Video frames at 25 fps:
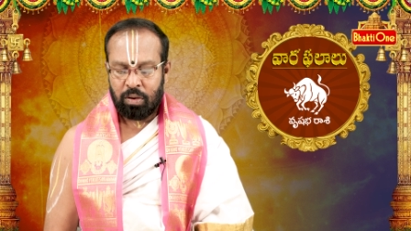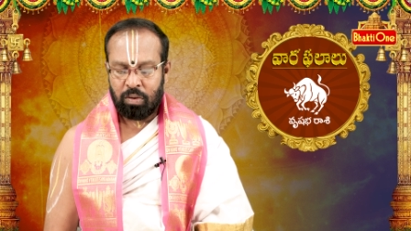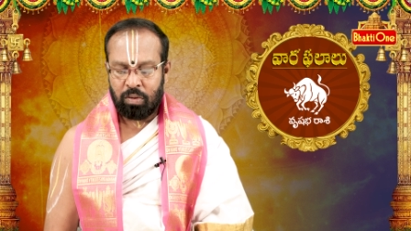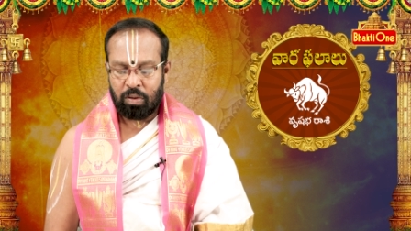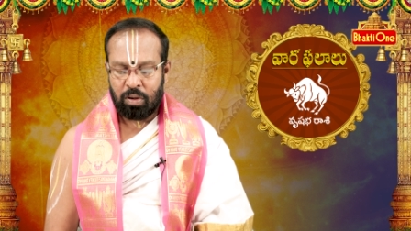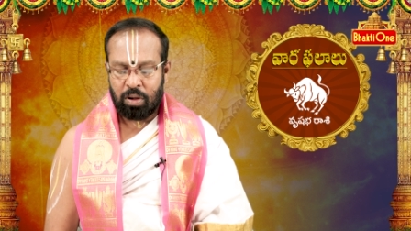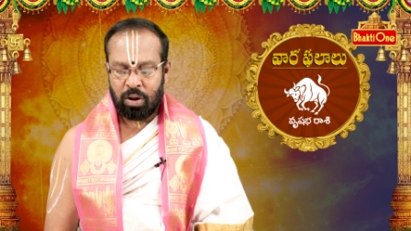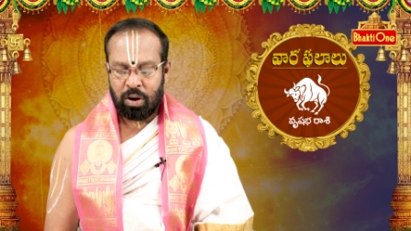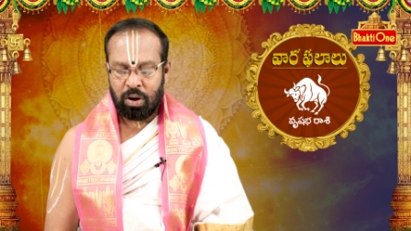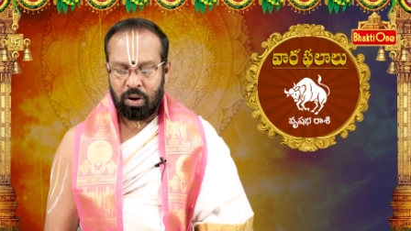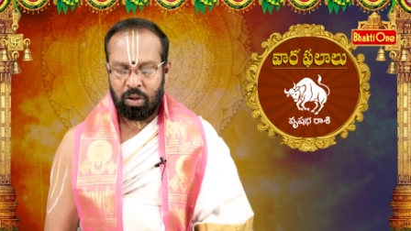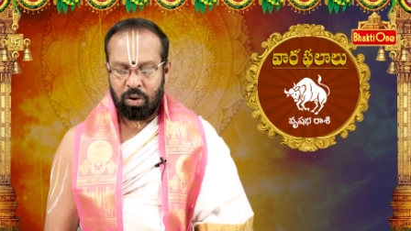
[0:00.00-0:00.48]

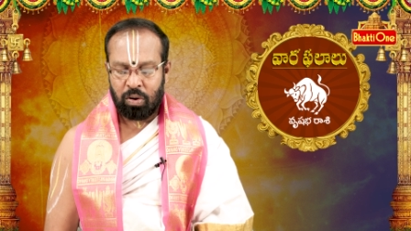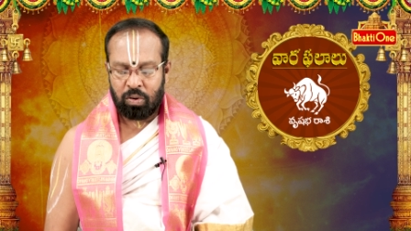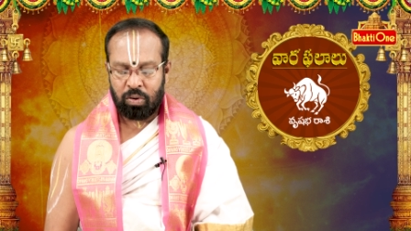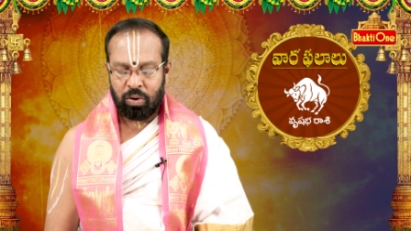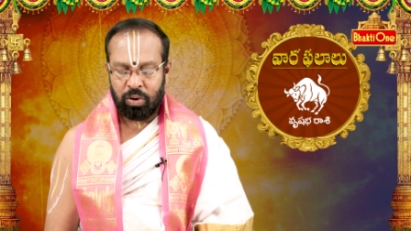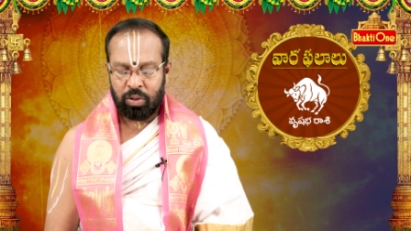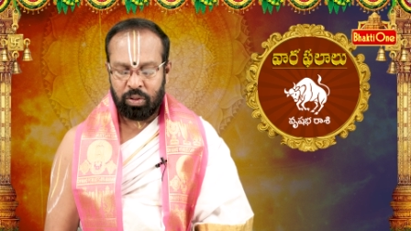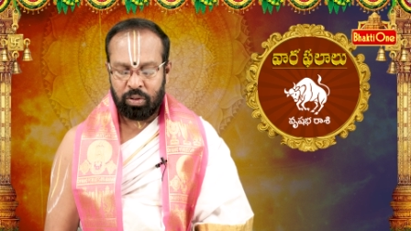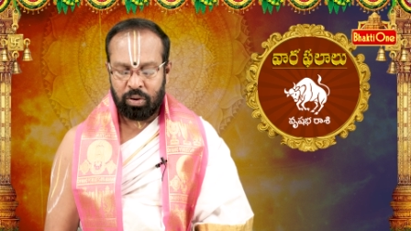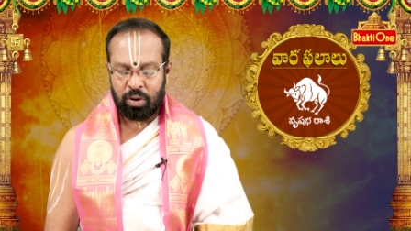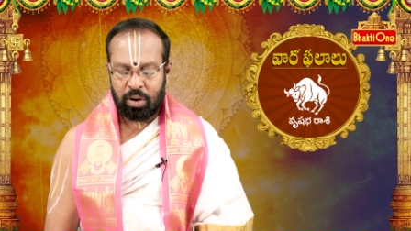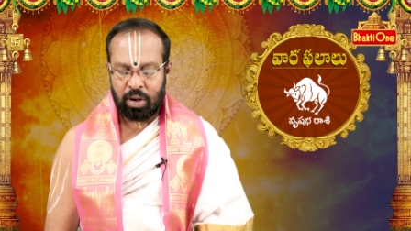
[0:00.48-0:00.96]
గృహంలో
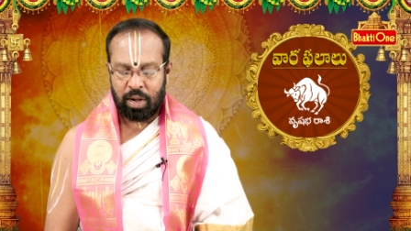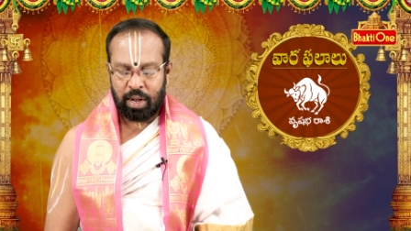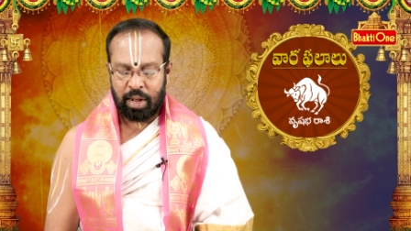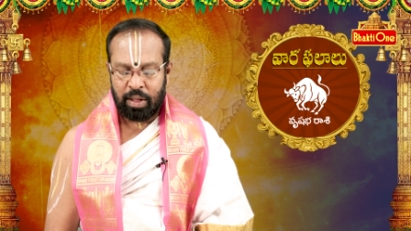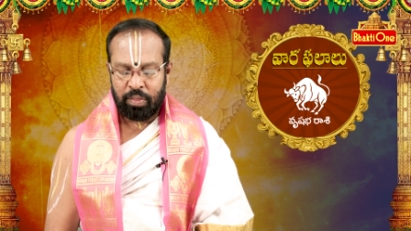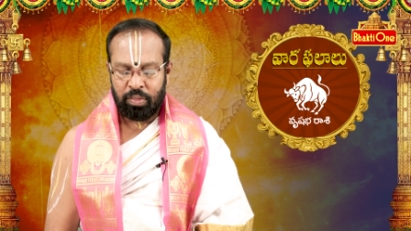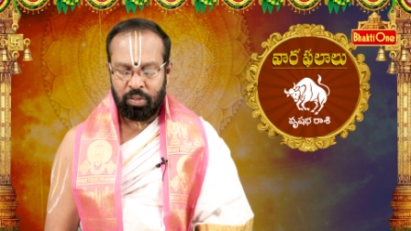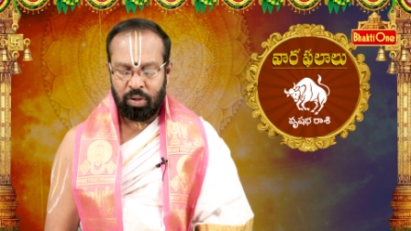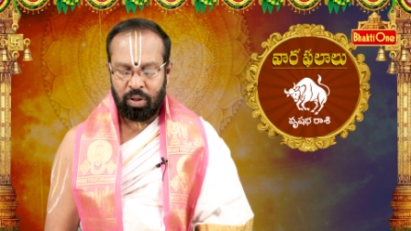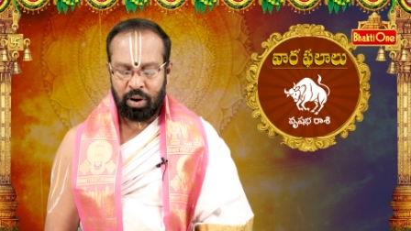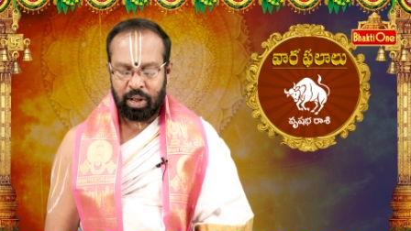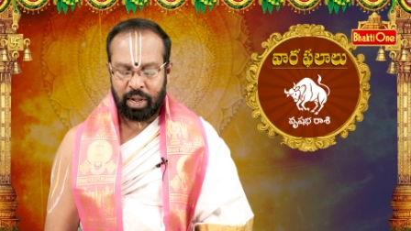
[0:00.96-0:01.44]
కొంచెం
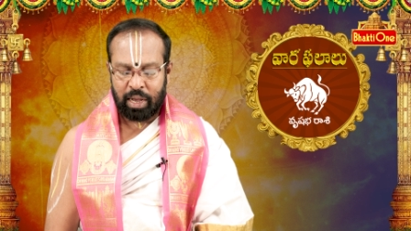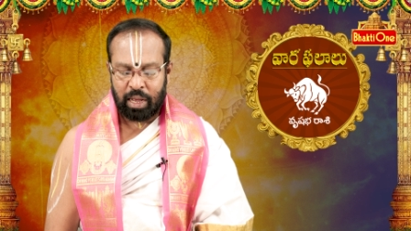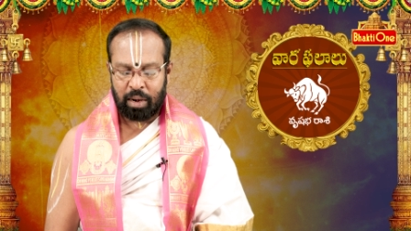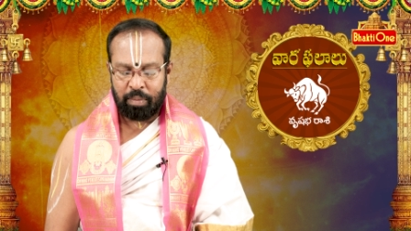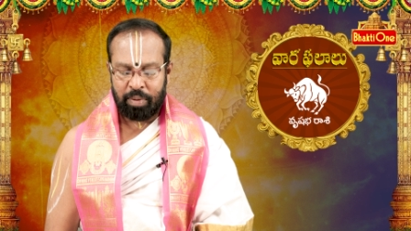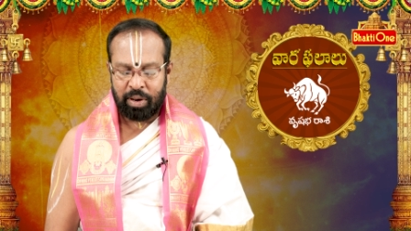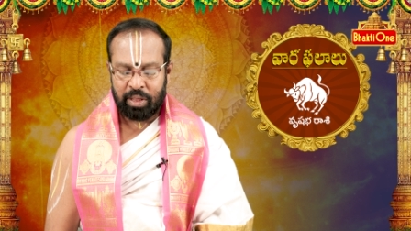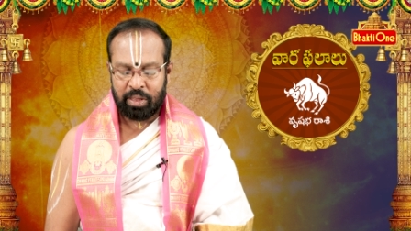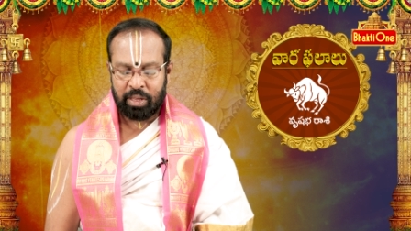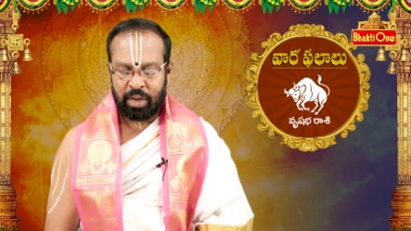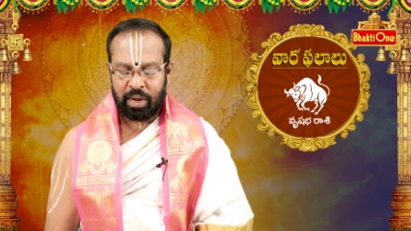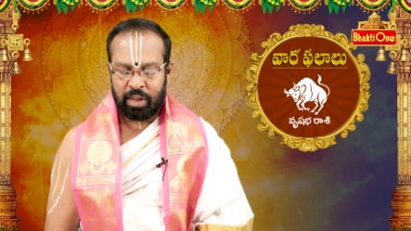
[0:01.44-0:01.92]

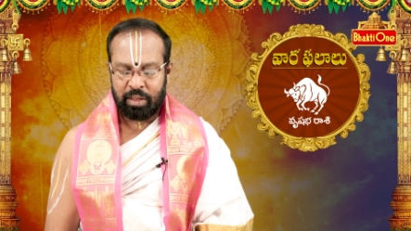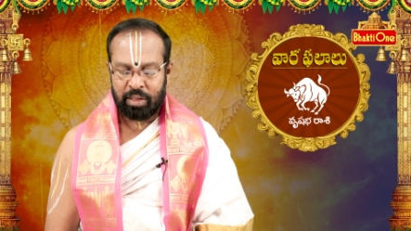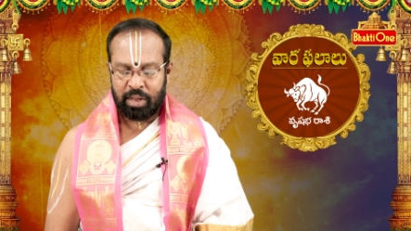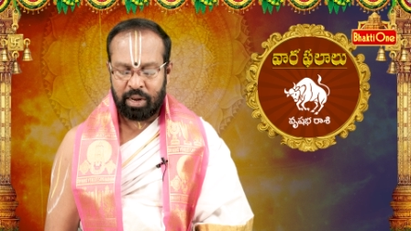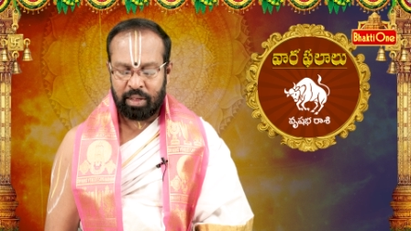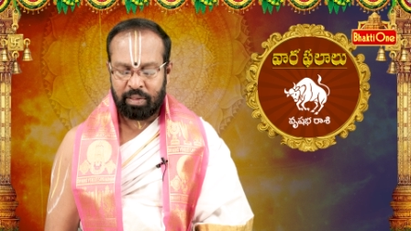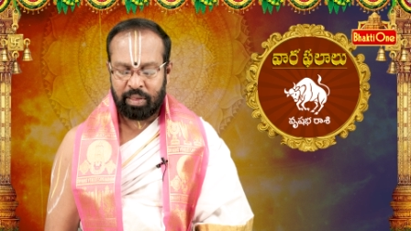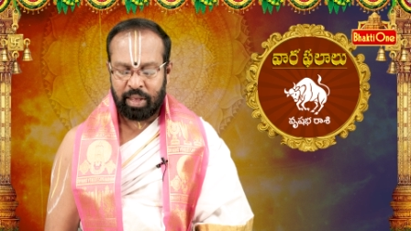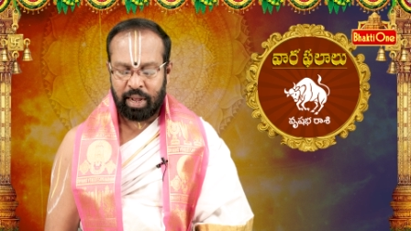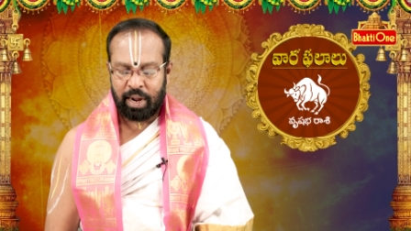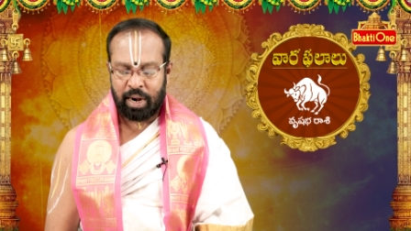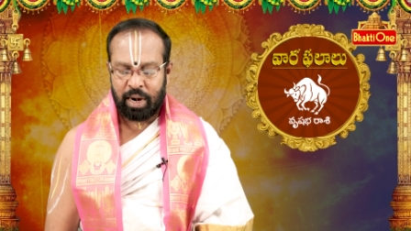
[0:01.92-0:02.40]
ఆందోళనకరమైన చిన్న
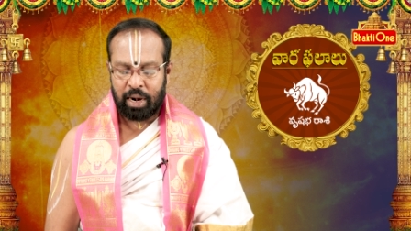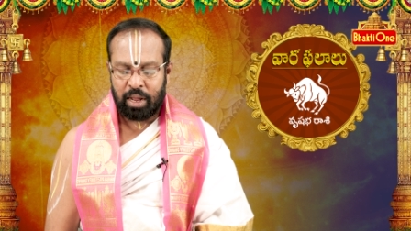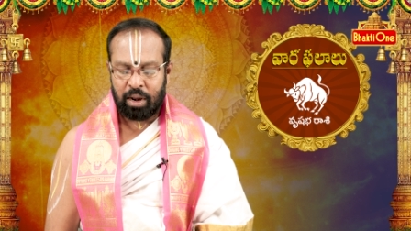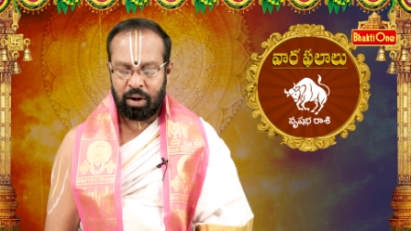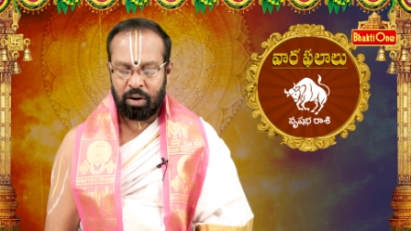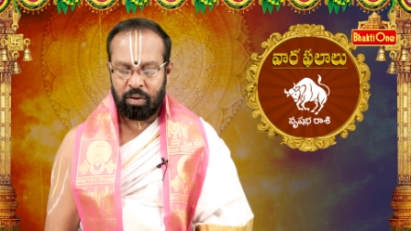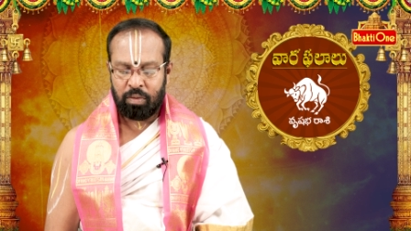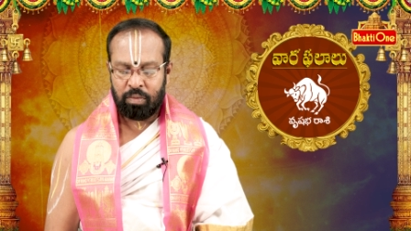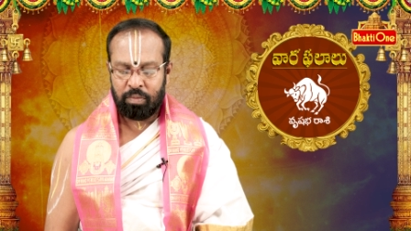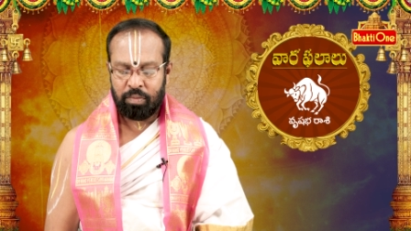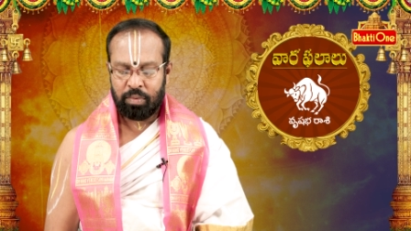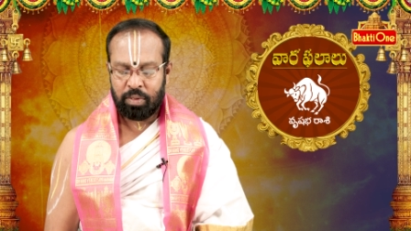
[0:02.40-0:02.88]
చిన్న
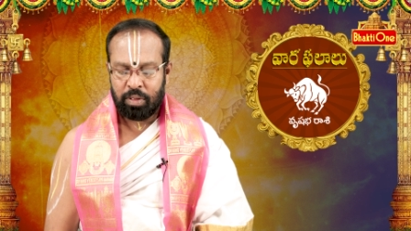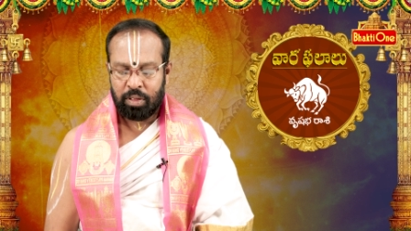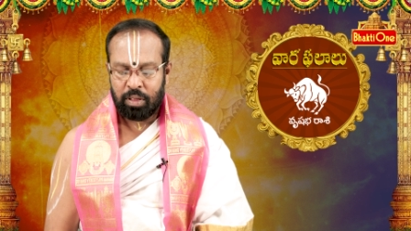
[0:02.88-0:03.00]
సంఘటనలు